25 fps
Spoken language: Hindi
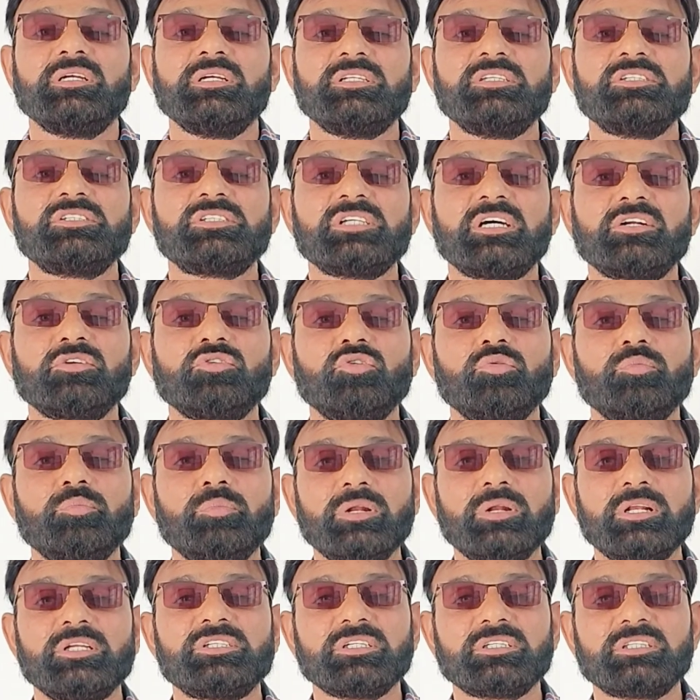इंसान को
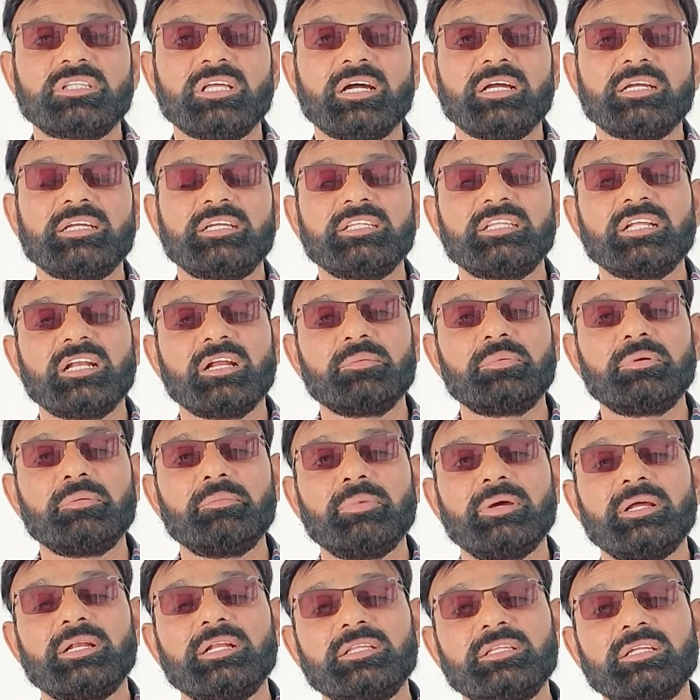मिल सकता है कितना भी
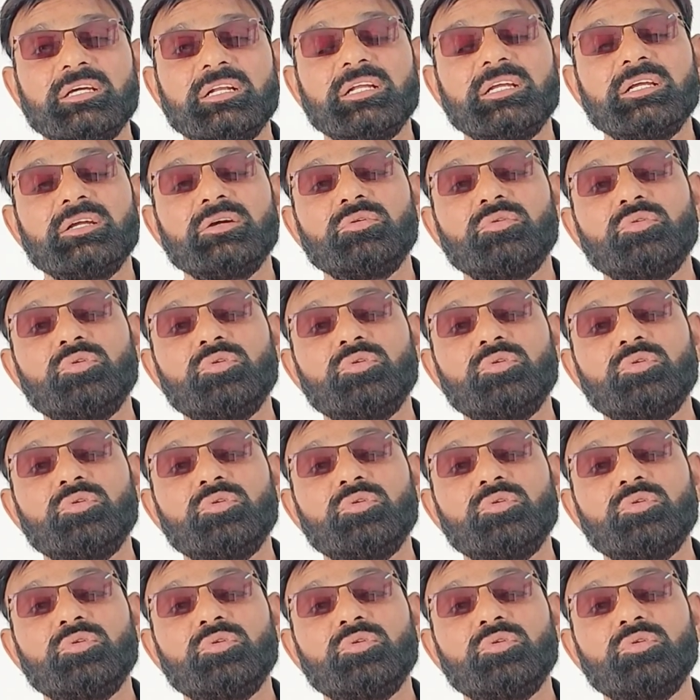मेहनत करे